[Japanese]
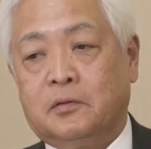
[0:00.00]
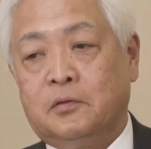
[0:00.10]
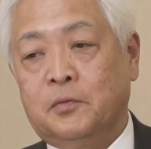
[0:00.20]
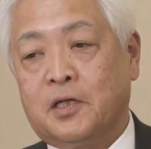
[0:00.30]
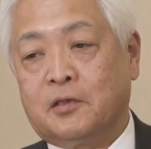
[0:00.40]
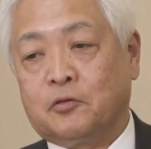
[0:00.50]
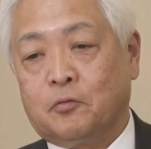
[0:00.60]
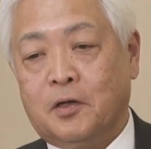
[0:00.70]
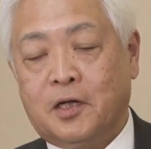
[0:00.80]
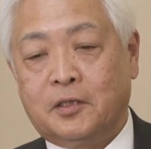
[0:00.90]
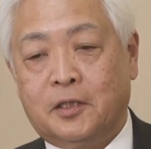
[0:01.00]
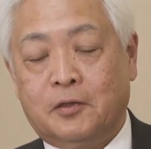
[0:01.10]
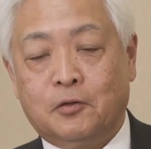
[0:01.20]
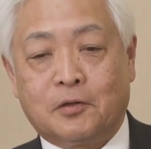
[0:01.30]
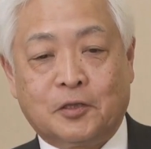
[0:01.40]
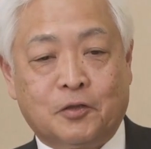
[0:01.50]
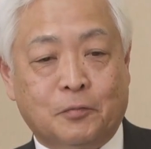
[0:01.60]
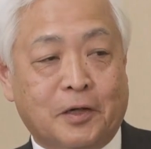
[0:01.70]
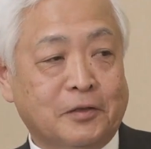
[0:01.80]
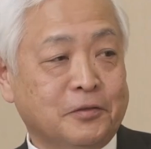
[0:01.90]
読み書きそろばんができるような人
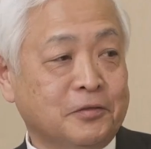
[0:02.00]
は馬鹿